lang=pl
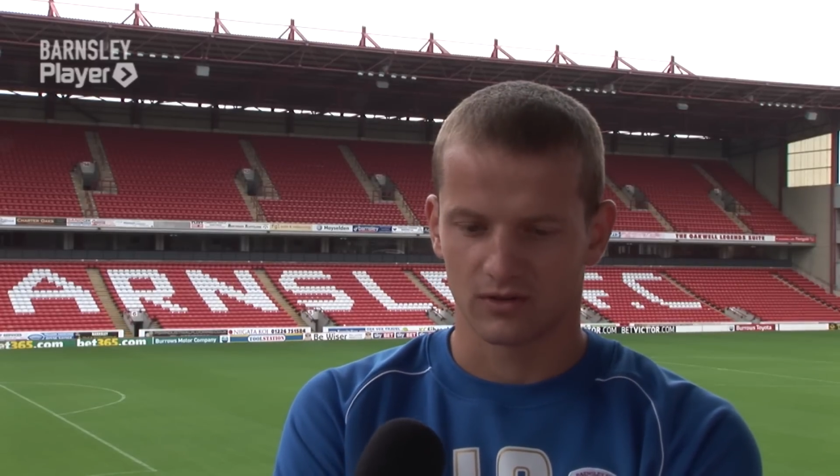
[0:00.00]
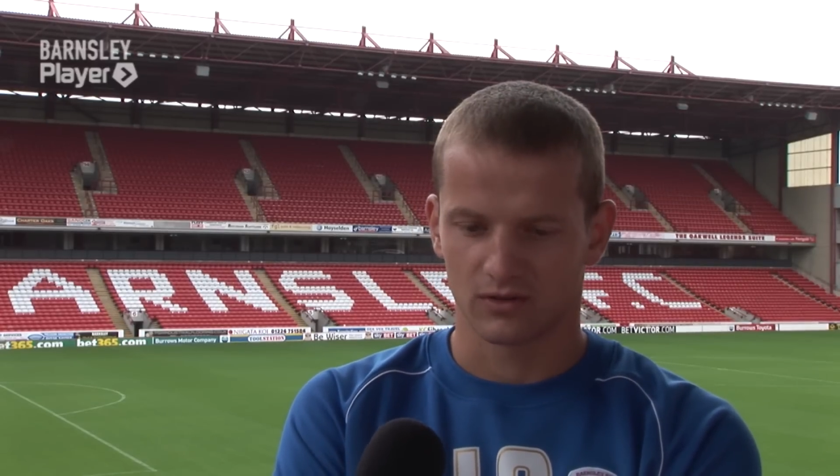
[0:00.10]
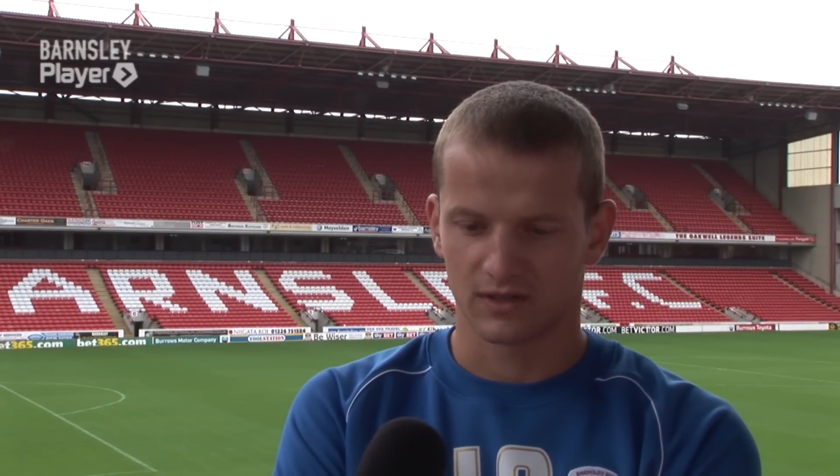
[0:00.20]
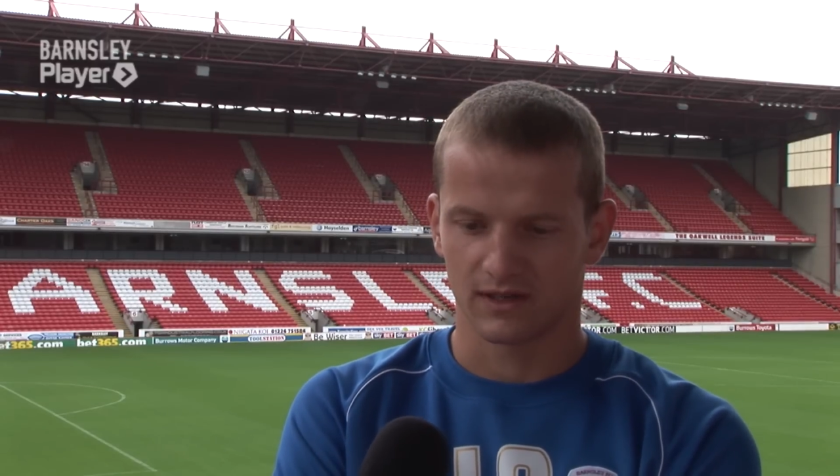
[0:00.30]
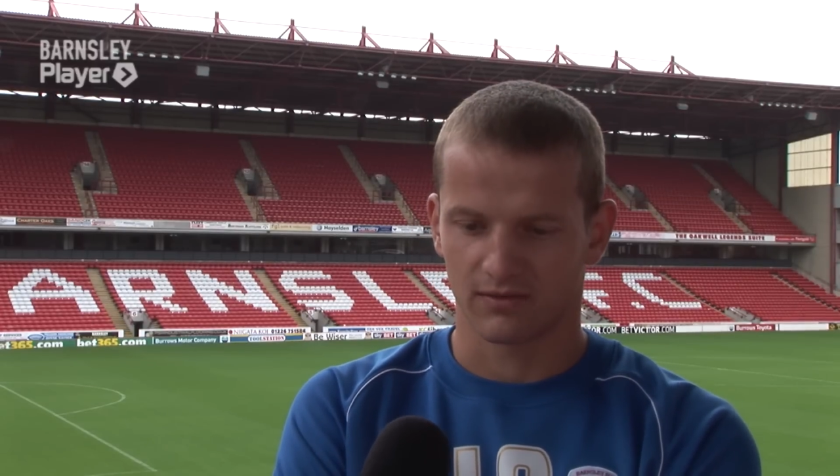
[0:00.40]

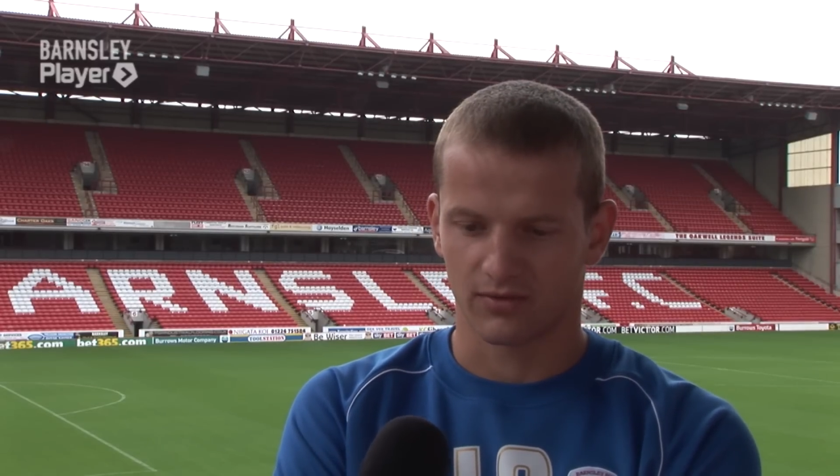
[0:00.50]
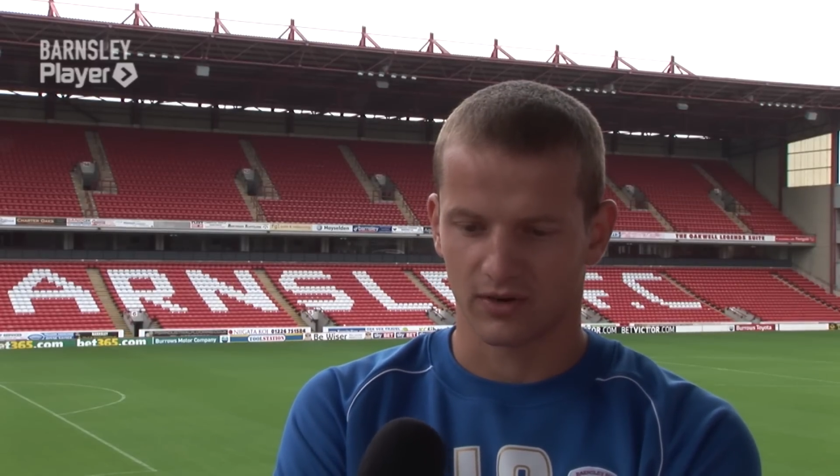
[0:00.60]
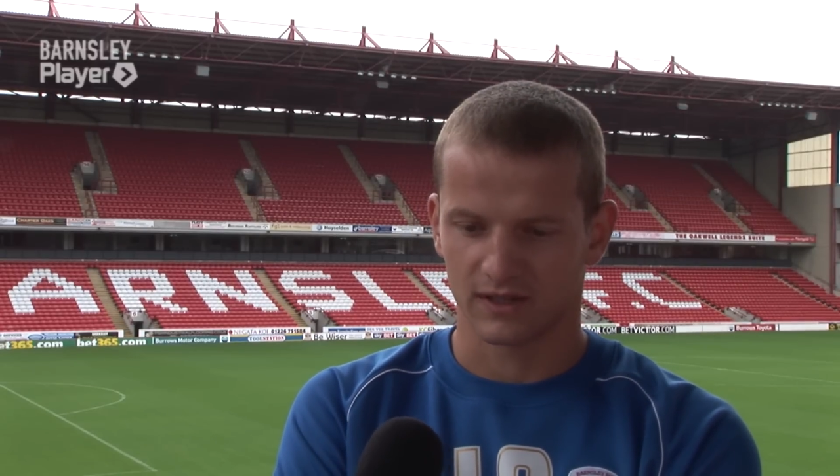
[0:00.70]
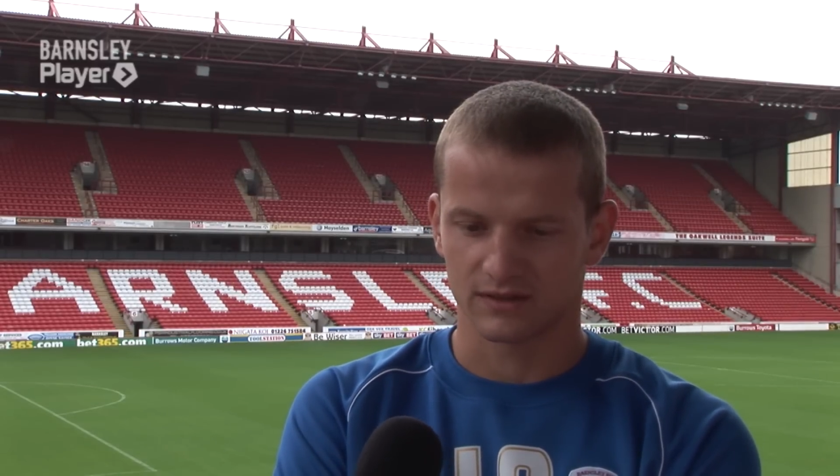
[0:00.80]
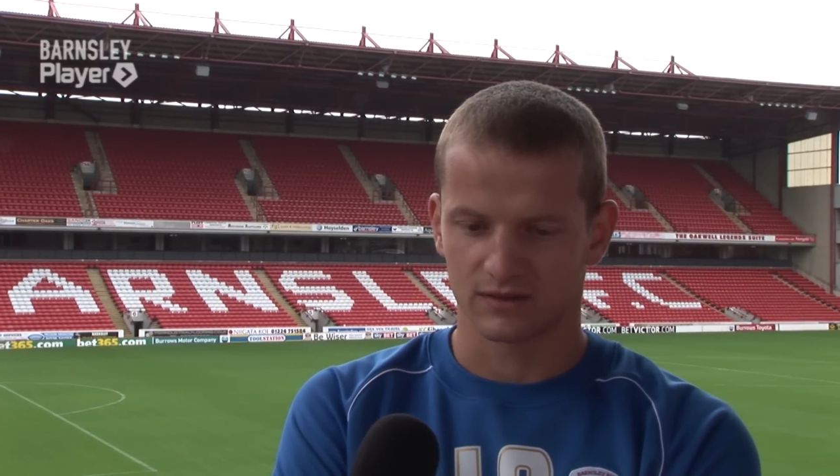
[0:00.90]
Nottingham
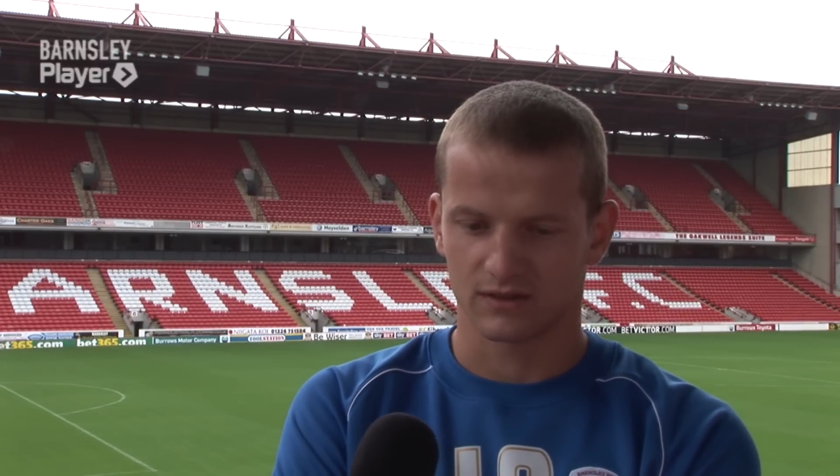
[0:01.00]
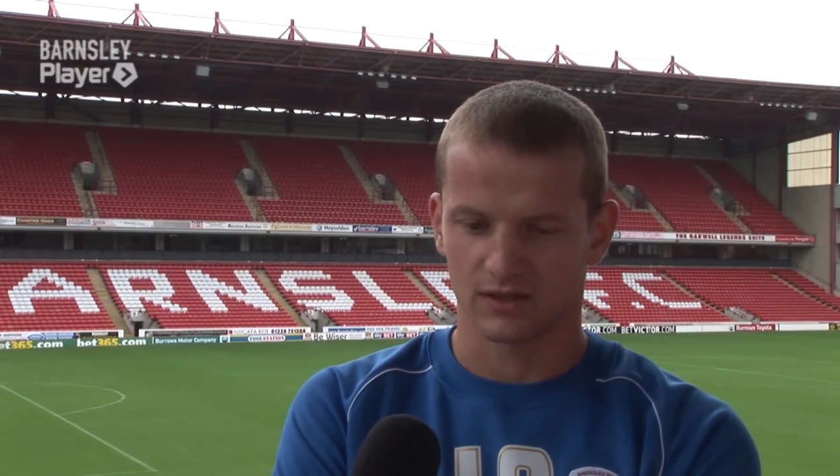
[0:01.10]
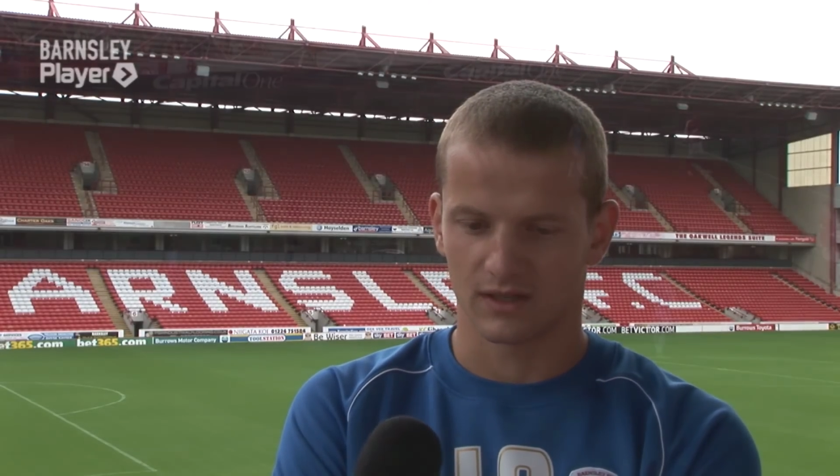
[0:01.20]
Forest